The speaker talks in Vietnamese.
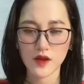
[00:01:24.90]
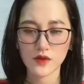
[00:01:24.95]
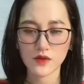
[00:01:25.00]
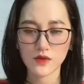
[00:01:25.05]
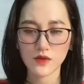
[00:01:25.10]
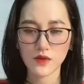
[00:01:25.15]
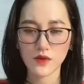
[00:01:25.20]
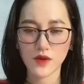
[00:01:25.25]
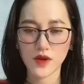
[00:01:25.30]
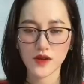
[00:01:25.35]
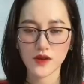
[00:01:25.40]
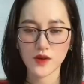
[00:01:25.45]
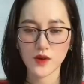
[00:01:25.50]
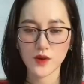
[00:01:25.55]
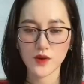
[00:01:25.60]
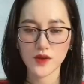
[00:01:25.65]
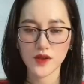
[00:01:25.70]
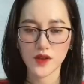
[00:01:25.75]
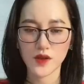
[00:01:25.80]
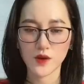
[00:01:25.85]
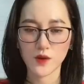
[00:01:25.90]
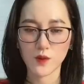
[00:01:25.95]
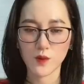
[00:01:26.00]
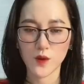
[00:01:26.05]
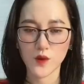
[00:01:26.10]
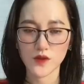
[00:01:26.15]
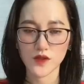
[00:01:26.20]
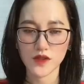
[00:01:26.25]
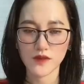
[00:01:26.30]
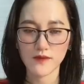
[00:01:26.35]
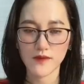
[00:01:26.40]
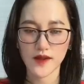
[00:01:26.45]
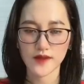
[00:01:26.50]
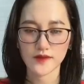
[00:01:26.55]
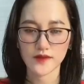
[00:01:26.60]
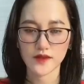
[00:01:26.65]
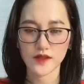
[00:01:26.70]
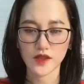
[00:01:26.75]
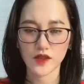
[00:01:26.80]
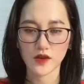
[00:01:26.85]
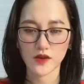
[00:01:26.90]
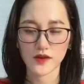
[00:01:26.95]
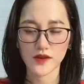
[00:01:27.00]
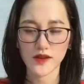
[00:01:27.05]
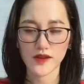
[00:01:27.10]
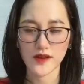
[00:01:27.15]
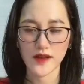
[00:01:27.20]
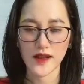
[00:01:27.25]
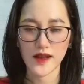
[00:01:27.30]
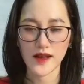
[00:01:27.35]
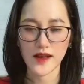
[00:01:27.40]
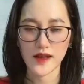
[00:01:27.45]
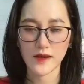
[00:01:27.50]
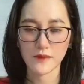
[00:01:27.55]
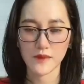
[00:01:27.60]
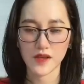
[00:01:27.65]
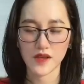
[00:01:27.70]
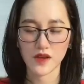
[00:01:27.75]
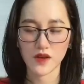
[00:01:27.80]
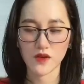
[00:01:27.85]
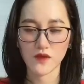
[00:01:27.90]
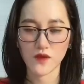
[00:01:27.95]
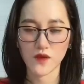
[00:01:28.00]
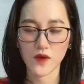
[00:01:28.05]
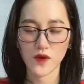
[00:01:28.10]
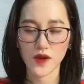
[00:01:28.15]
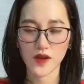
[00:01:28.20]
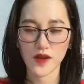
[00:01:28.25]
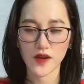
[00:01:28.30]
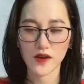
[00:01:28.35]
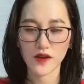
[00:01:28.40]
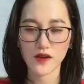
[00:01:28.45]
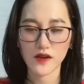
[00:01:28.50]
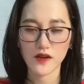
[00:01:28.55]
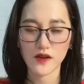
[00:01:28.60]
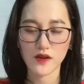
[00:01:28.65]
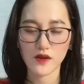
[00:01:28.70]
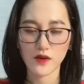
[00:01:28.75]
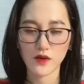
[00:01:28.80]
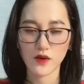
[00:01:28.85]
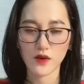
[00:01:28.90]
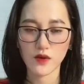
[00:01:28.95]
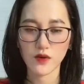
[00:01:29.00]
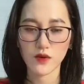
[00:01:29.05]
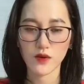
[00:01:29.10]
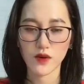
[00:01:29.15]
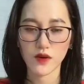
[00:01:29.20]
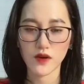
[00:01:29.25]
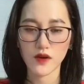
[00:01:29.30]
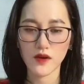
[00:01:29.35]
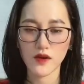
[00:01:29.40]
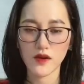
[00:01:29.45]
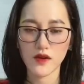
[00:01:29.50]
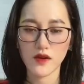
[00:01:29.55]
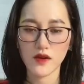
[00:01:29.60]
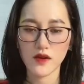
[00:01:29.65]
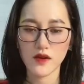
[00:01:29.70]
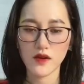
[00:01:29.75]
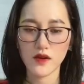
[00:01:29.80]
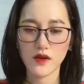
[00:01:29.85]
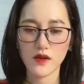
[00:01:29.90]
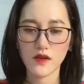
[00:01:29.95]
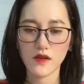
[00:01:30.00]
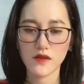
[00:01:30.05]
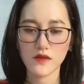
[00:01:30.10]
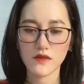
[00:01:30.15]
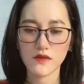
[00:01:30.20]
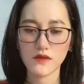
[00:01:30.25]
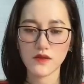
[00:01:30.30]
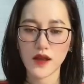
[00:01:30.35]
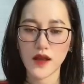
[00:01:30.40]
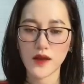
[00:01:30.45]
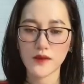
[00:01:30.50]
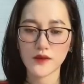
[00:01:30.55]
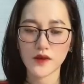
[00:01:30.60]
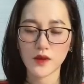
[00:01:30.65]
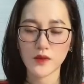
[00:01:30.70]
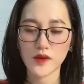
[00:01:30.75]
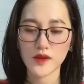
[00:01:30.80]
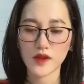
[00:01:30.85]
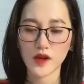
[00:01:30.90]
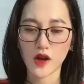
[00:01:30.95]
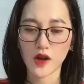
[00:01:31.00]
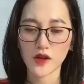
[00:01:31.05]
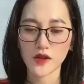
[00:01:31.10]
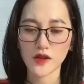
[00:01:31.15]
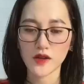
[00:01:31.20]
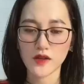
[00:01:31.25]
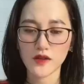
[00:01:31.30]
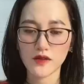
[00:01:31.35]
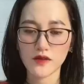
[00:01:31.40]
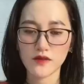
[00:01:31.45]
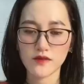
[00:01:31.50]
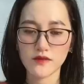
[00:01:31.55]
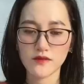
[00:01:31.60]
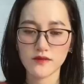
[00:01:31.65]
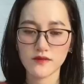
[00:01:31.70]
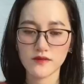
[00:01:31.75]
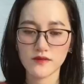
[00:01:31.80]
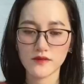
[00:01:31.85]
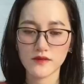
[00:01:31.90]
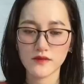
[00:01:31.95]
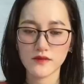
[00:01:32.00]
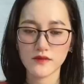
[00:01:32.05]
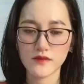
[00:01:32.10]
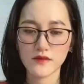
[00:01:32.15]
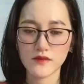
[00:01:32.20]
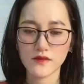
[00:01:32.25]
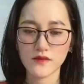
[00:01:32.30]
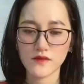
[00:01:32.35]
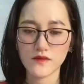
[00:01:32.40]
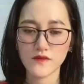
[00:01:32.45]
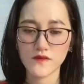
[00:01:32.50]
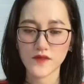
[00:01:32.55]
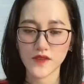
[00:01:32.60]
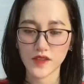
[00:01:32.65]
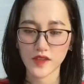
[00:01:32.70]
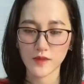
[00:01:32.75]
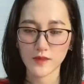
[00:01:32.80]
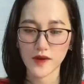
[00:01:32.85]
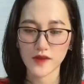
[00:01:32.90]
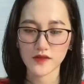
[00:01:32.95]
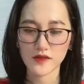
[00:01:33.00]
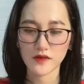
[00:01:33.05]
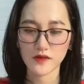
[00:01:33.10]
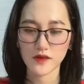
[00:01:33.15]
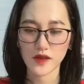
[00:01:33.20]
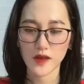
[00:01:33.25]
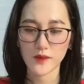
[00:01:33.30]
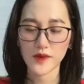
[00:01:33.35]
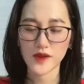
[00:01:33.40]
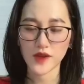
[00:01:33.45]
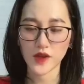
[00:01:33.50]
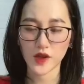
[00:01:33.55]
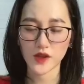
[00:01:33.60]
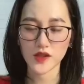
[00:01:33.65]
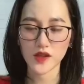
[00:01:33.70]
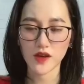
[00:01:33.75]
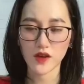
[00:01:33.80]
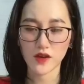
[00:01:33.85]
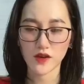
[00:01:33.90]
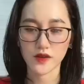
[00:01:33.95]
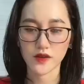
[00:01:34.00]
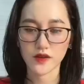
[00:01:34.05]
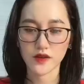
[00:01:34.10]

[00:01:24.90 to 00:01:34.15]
Cố cần ngôn nhìn cục bố trước mặt Chỉ có thể a a mấy câu vô nghĩa Luống cuống Nhưng em đâu biết nói Vậy đợi bao giờ em biết nói thì hỏi